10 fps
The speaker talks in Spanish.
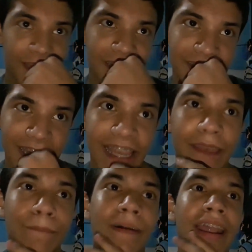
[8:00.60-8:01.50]
Hasta
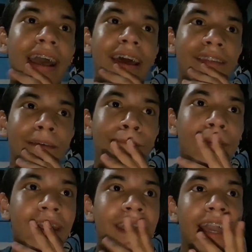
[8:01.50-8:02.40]
que Paragas
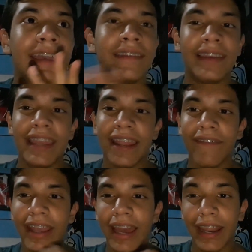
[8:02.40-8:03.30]
explica que se quiere
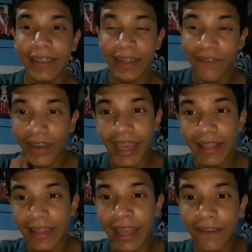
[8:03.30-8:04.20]
vengar de
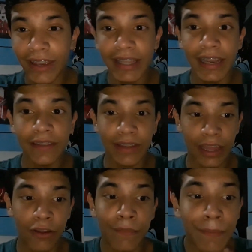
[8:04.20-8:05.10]
Vegeta y Vegeta le dice
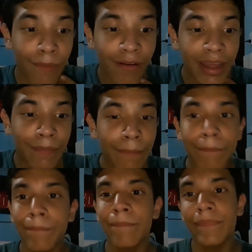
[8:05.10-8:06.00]
que no es mi problema.
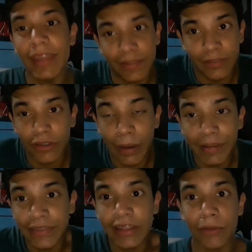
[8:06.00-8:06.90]
Y es
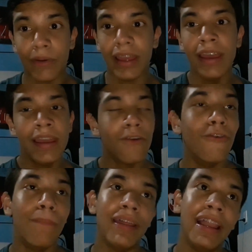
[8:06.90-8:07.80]
totalmente cierto, porque
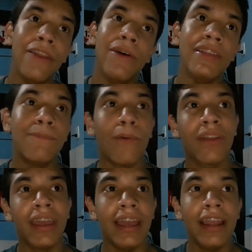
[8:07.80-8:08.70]
culpa de él no es,
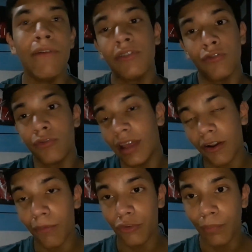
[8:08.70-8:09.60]
porque él no es eh,
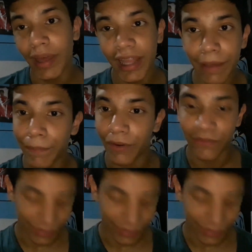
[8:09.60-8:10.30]
como su padre, pero en